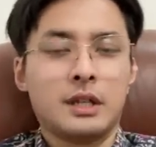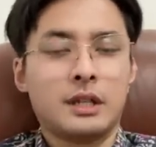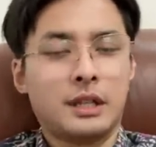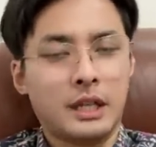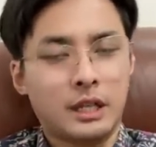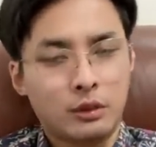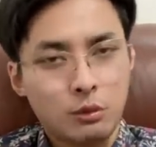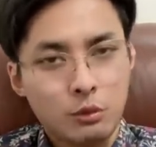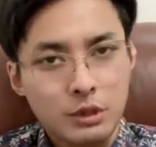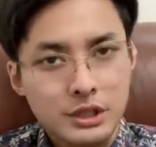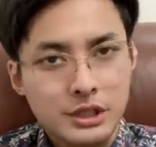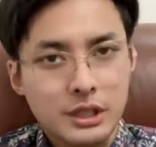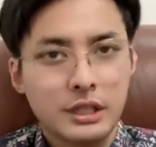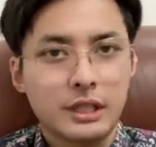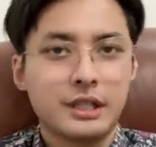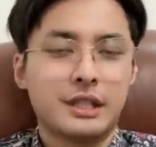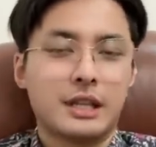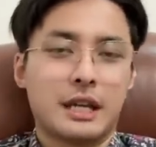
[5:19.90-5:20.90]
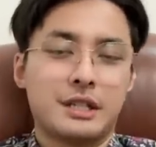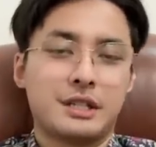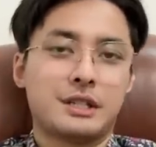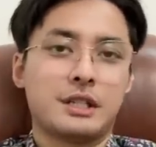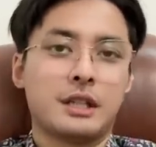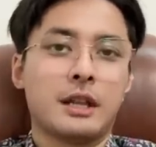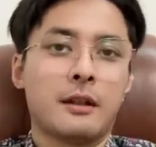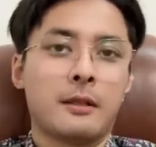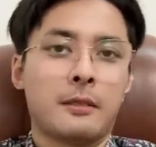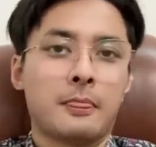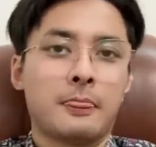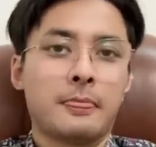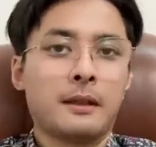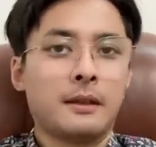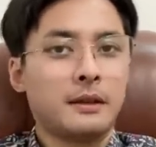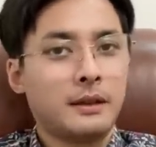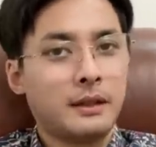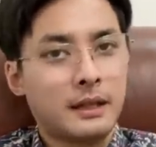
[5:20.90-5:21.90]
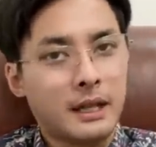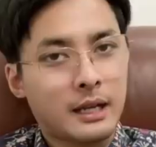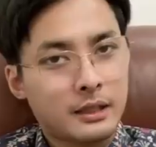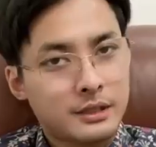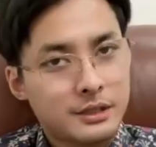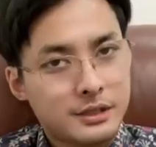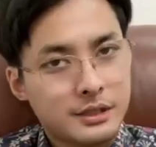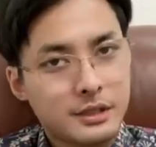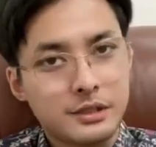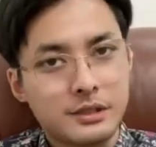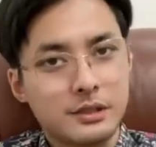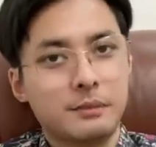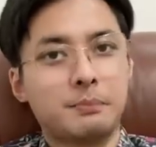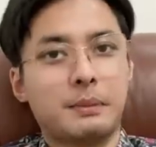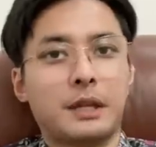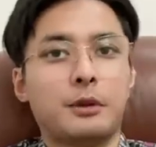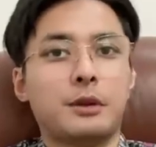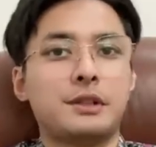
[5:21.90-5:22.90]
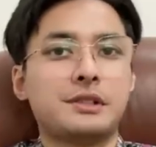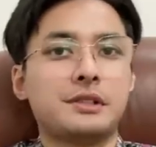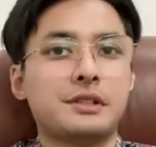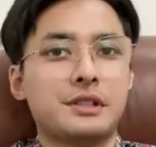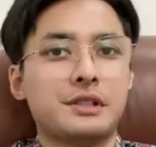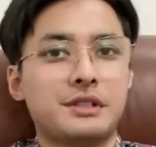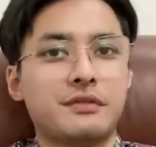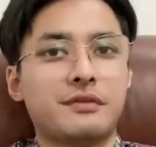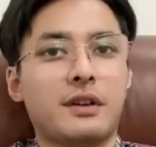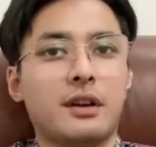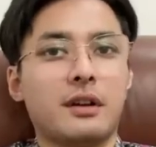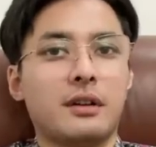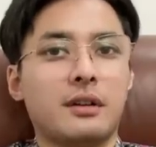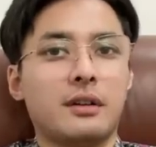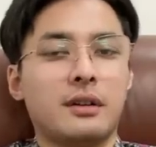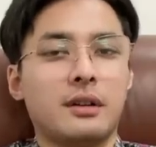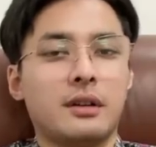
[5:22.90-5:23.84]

也通过这样的演习呢，来震慑北约，震慑西方。